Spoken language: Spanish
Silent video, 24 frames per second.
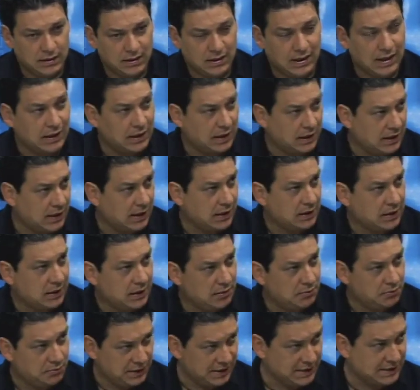calidad,
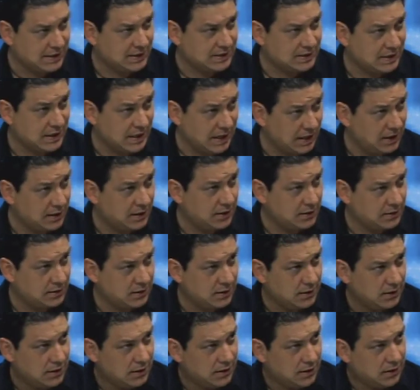empresas grandes,
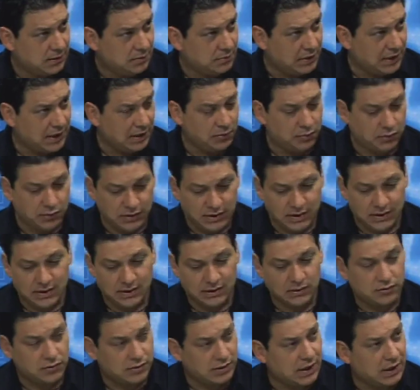para poder
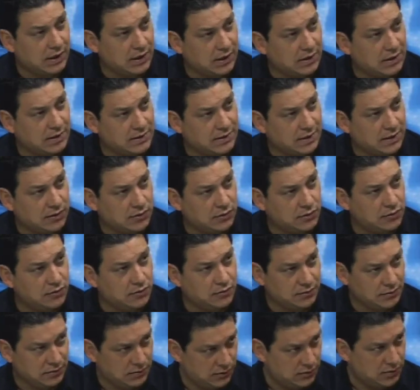detonar el desarrollo
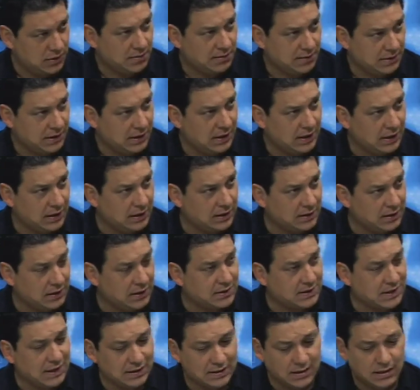de una manera
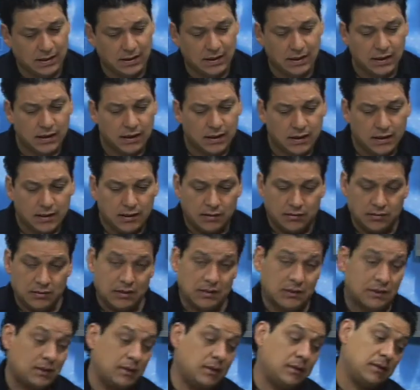interesante.
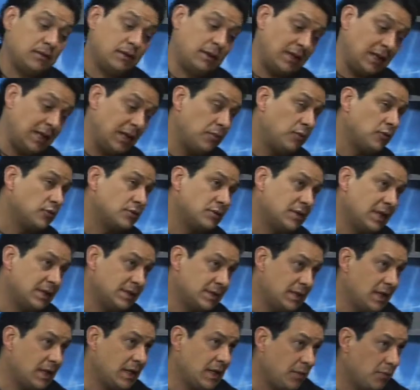Tenemos tan
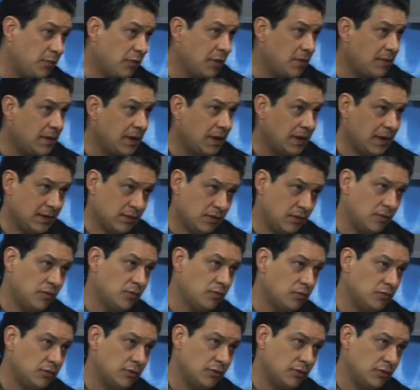cerca Puebla que todo
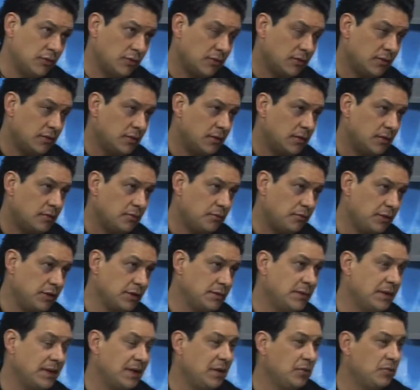el mundo
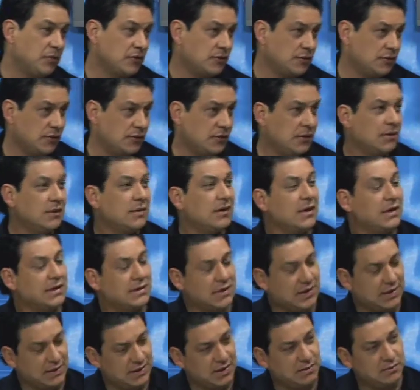opta por Puebla, ¿no?
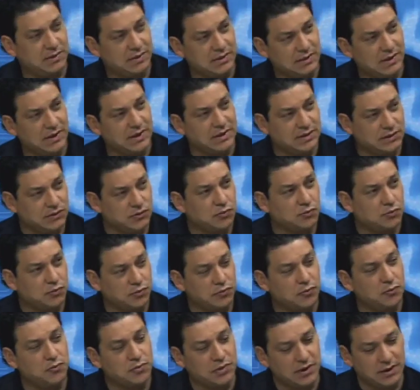Exactamente. En esa
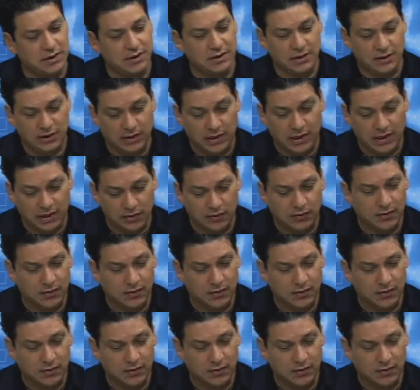parte. bueno, pues tienen